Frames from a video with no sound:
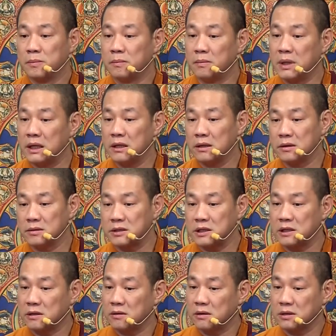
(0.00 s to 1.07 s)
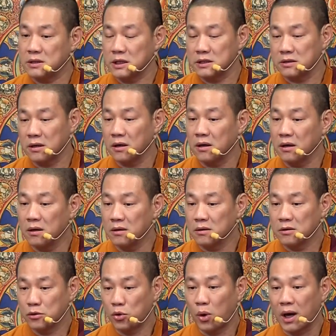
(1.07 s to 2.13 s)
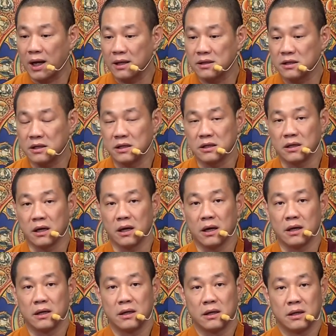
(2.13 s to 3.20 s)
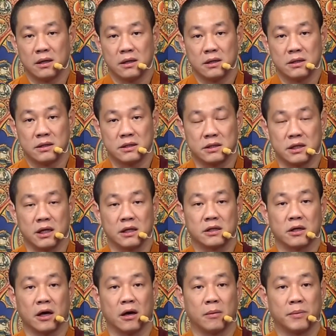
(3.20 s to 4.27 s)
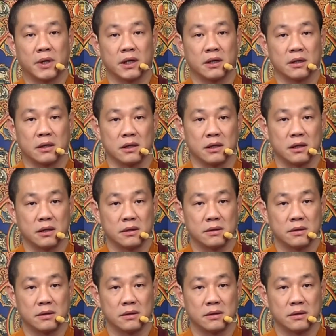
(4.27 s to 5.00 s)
没有经过这种团体的协调配合，